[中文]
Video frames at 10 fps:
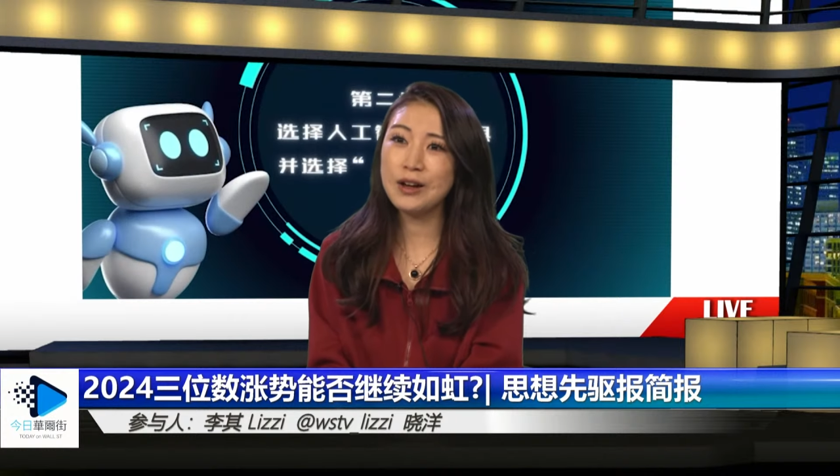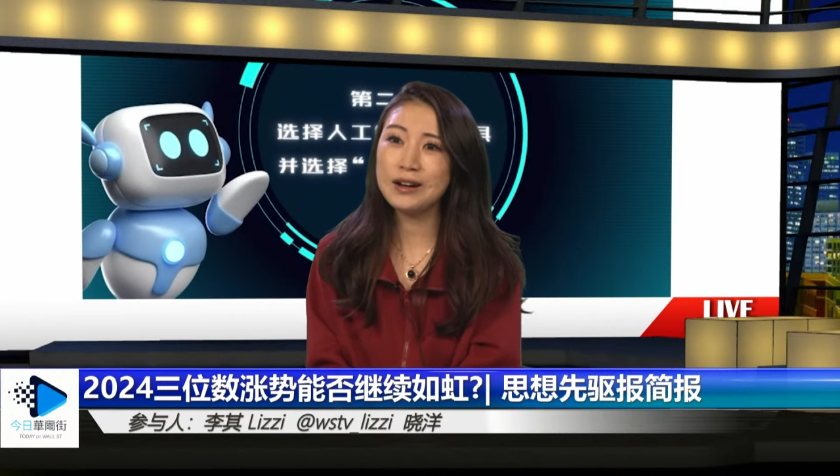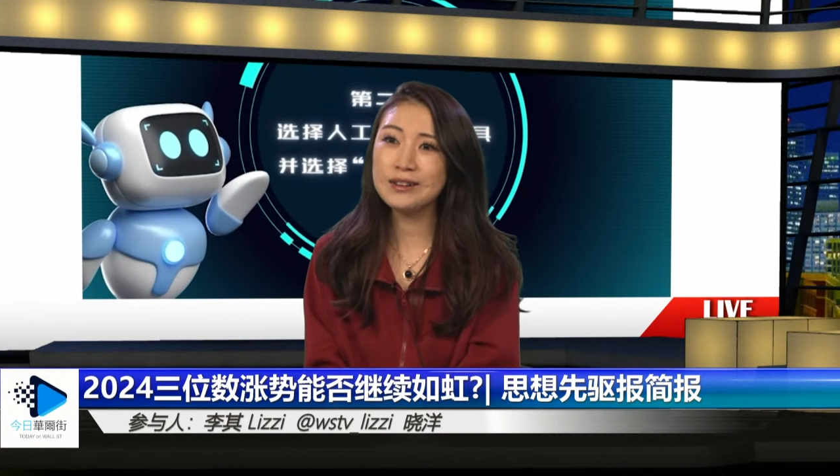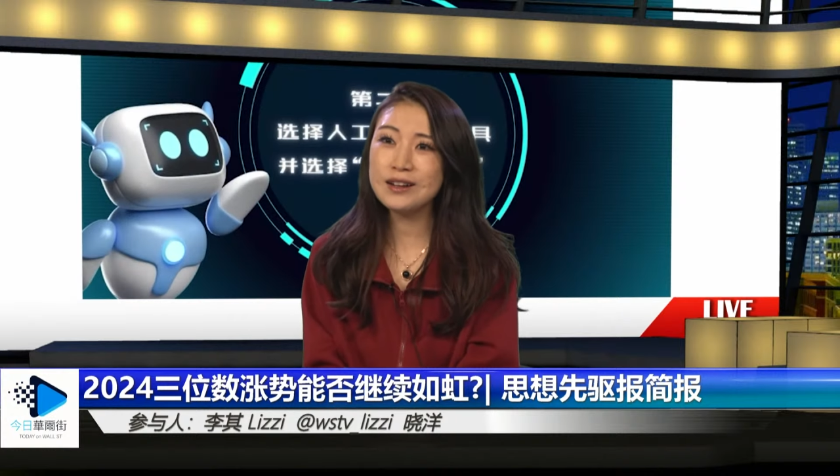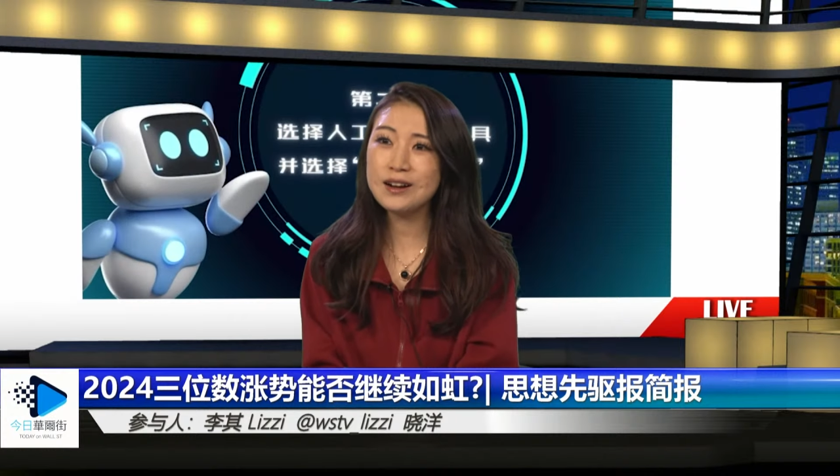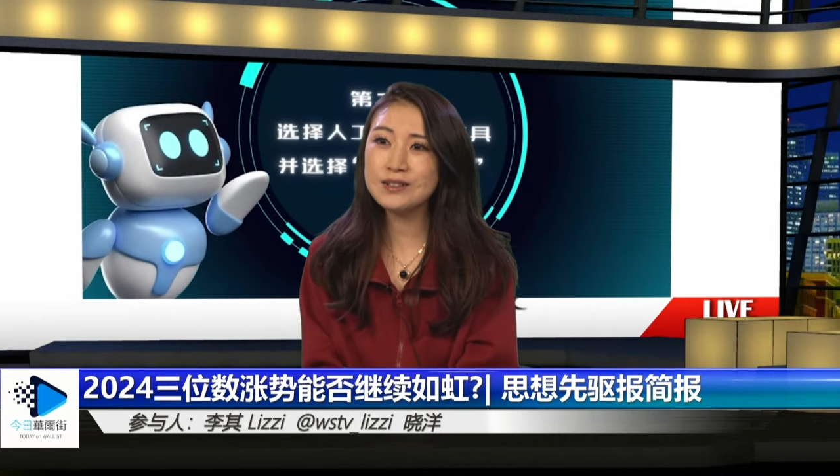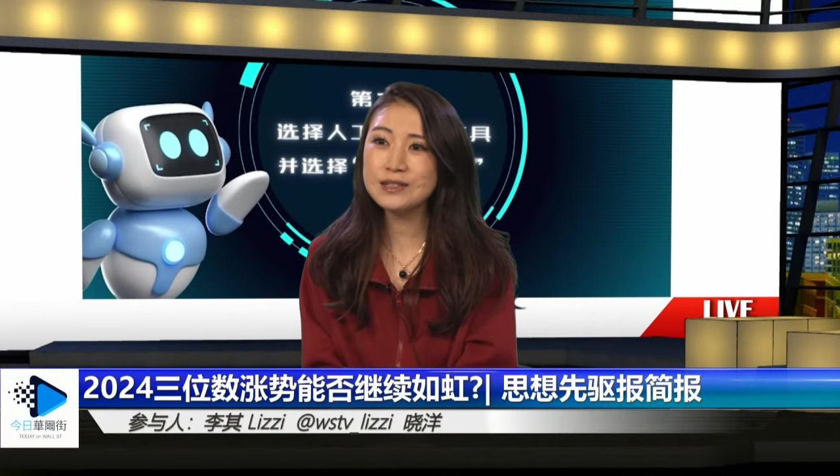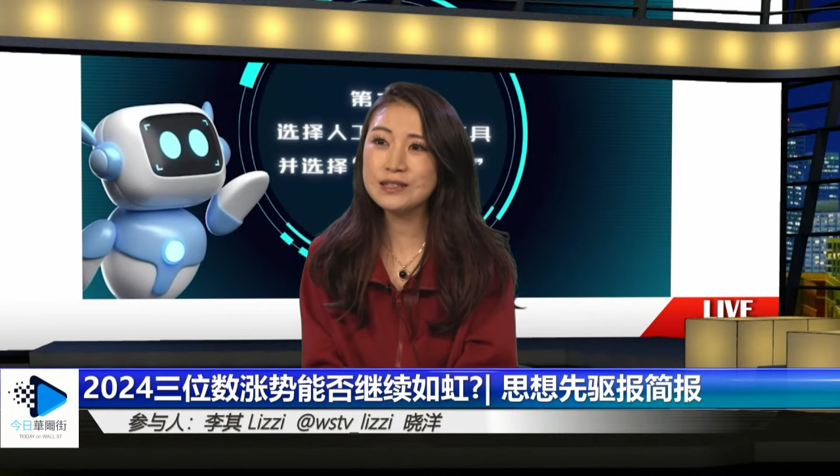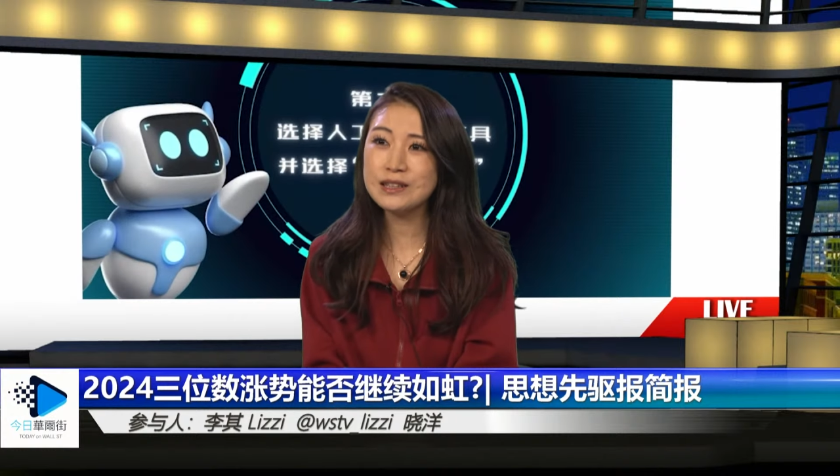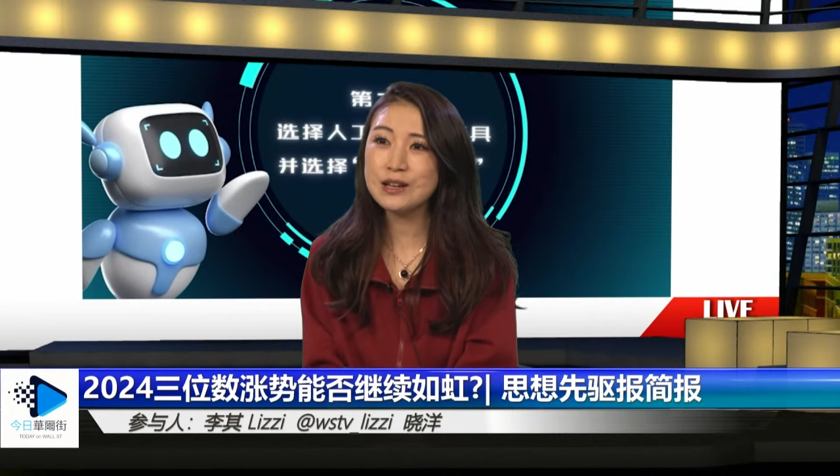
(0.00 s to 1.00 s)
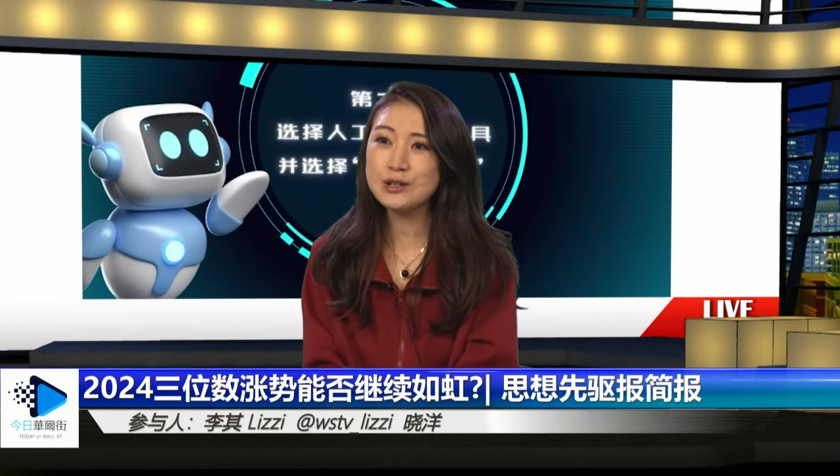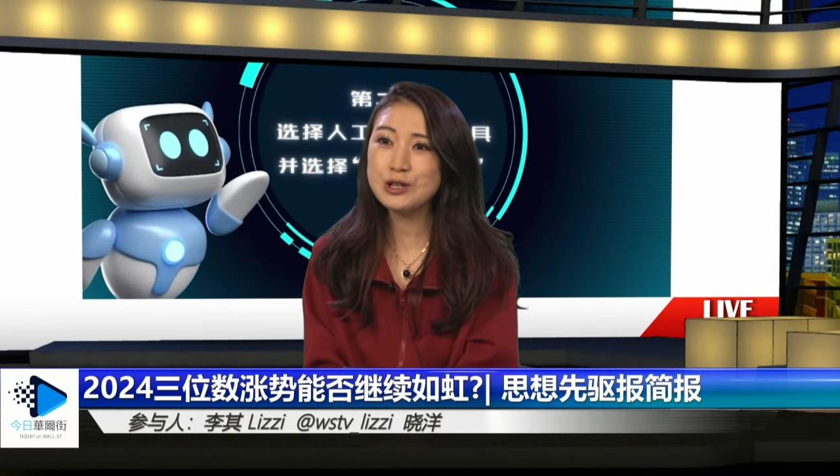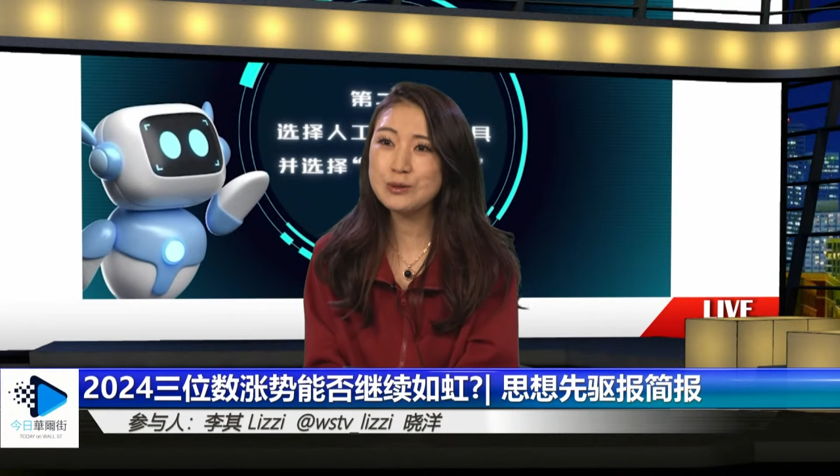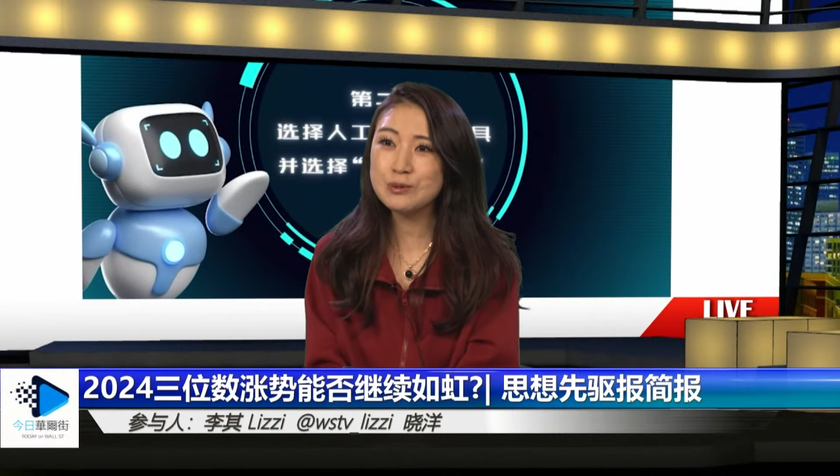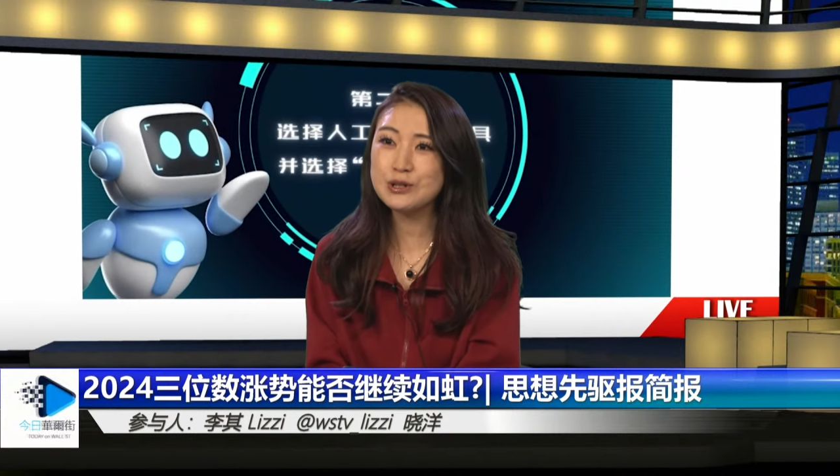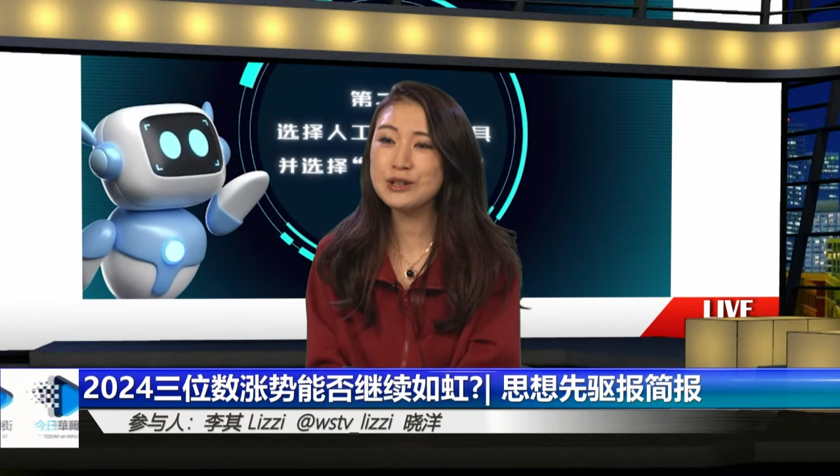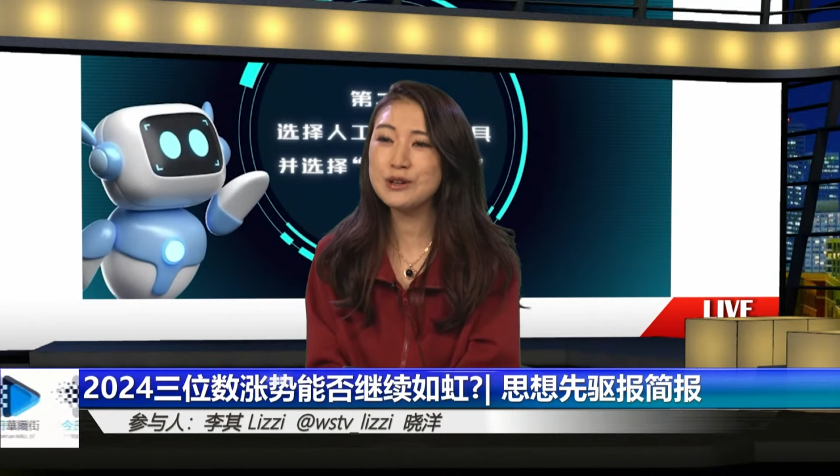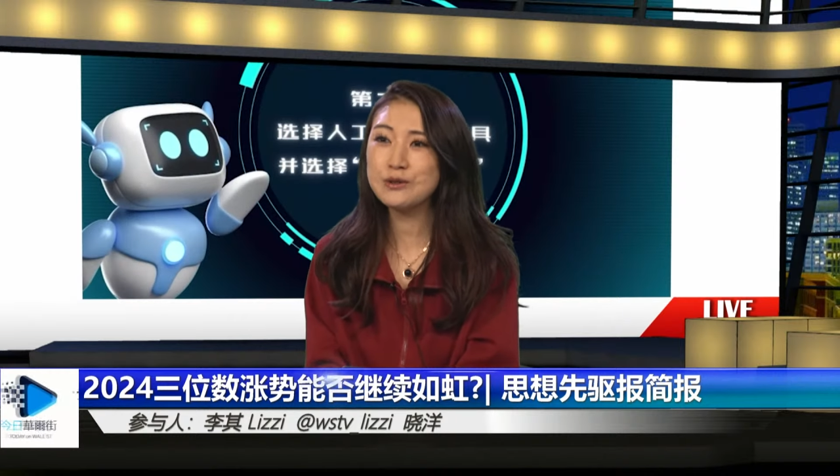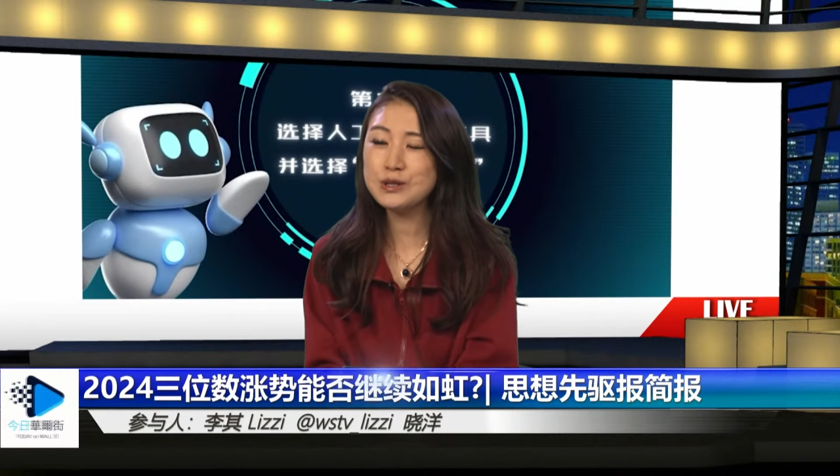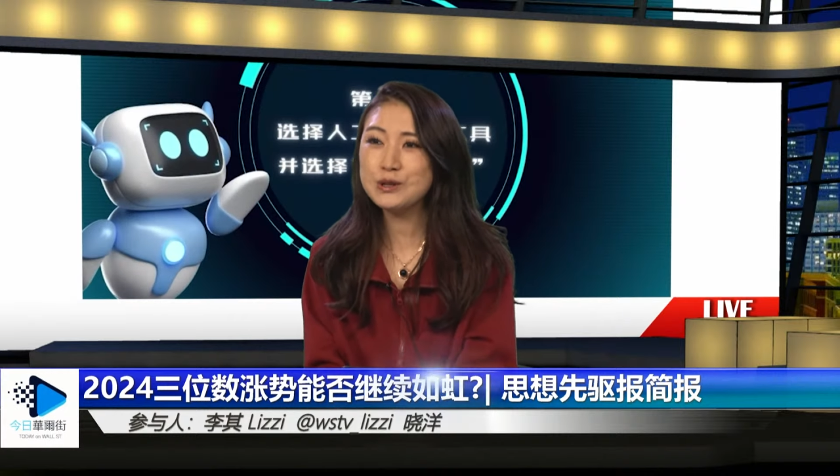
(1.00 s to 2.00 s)
二零二四年是不是
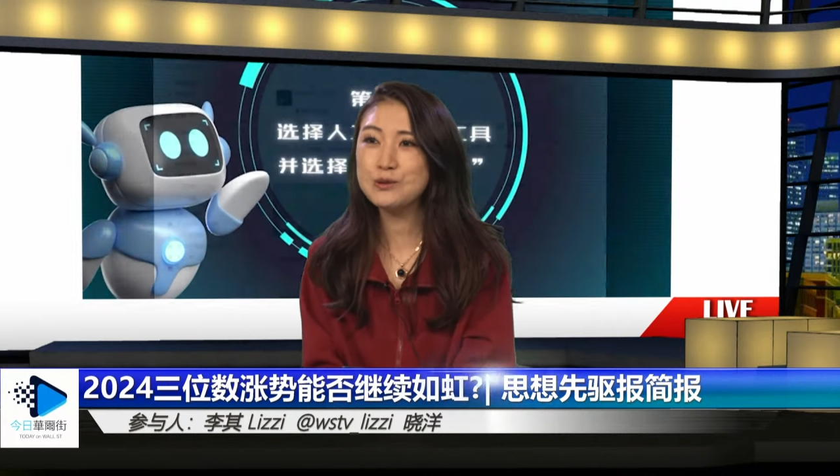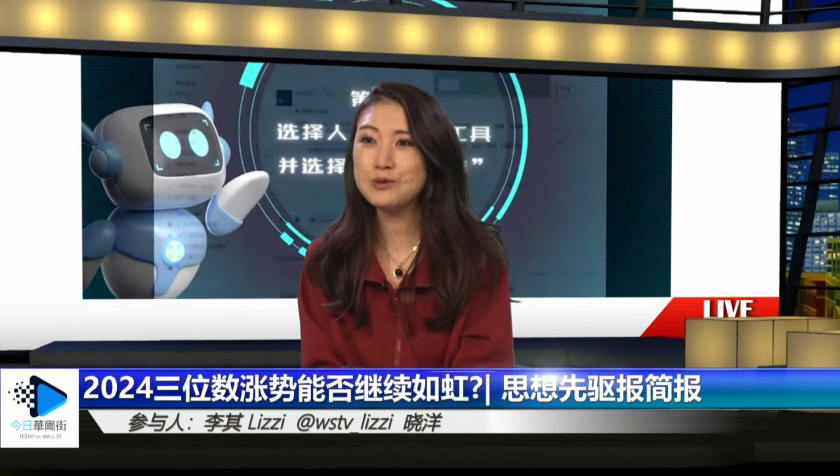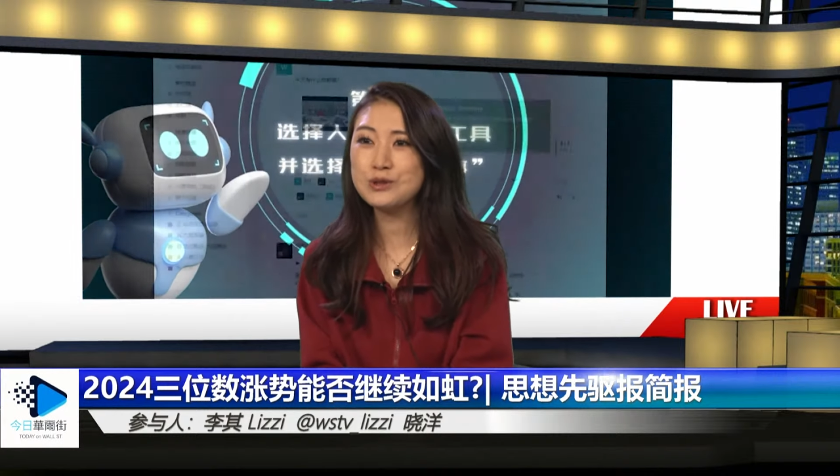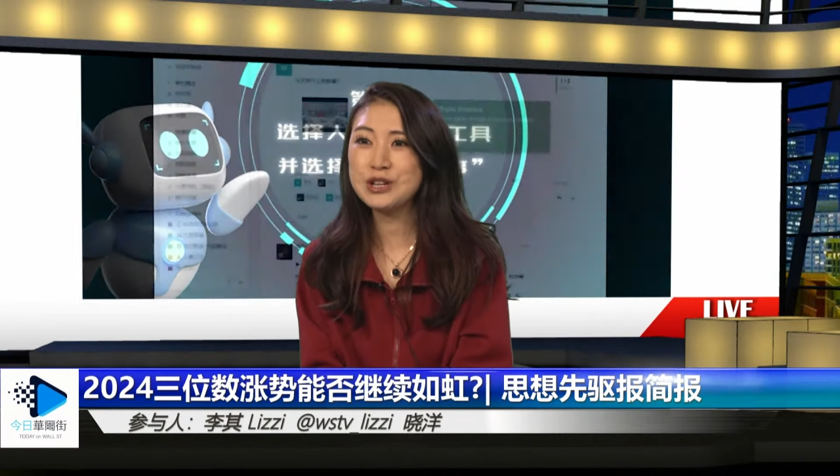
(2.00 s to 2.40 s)
能够继续